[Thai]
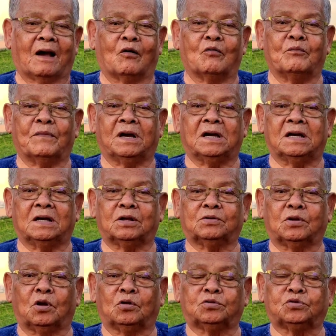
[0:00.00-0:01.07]
เอามือ
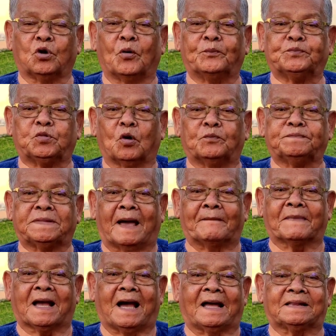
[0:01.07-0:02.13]
ทุบทุบตา
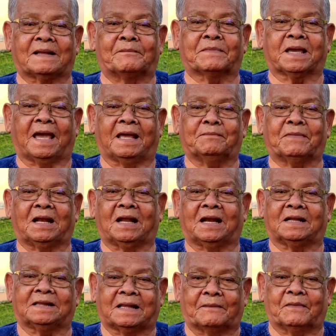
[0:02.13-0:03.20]
มขาตามแขนมัน
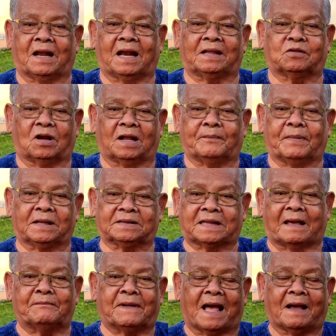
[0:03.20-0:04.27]
อะไรตามอะไรตอนอะไร
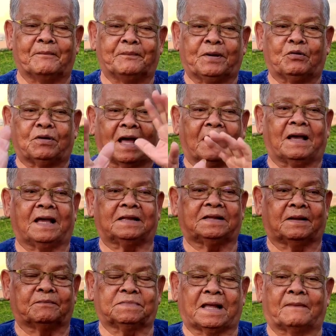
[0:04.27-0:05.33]
ตามหนังผิวหนังอะไร
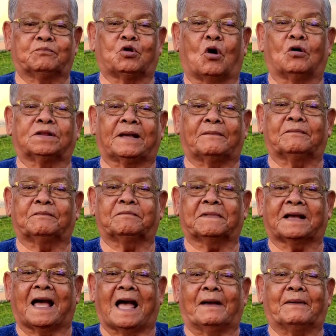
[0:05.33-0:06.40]
ตามท้องตาม
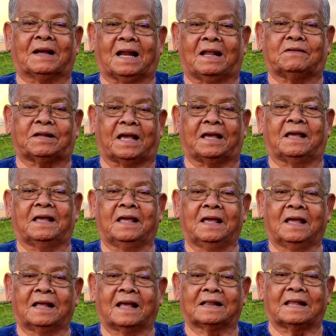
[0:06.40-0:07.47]
ขามันกแล้วแต่
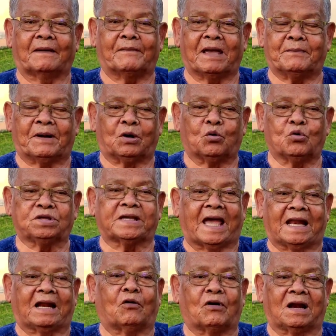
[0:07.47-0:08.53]
ทำให้มันรู้ใจ
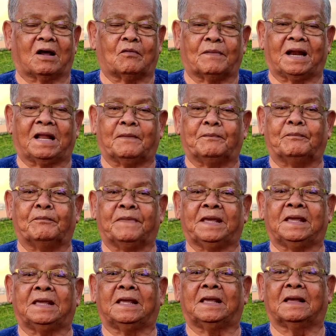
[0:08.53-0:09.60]
เราเรา มันได้
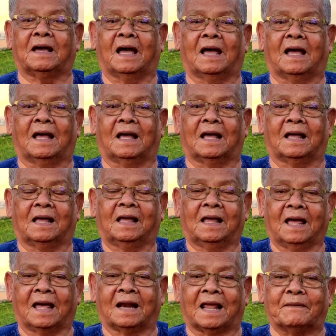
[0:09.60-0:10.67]
มี
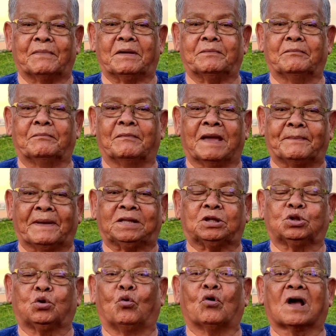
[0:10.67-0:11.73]
อะไรไม่ไม่เป็น
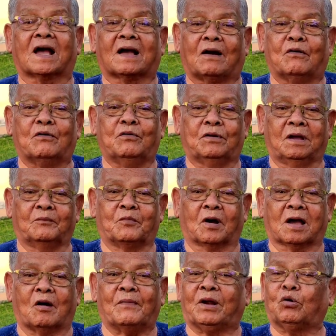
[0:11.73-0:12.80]
ศัตรูกับเขาเพ
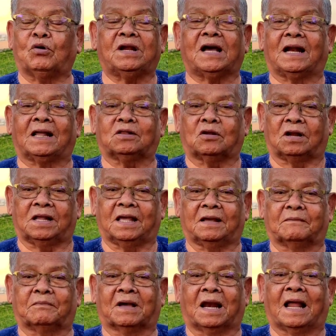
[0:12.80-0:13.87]
ราะเขาไม่รู้เรื่องในตอนนี้
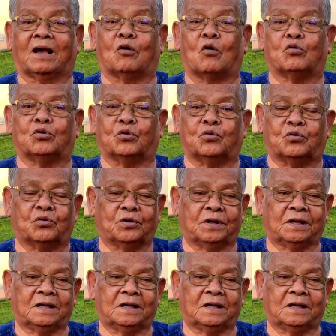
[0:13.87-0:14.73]
กำลังงงอยู่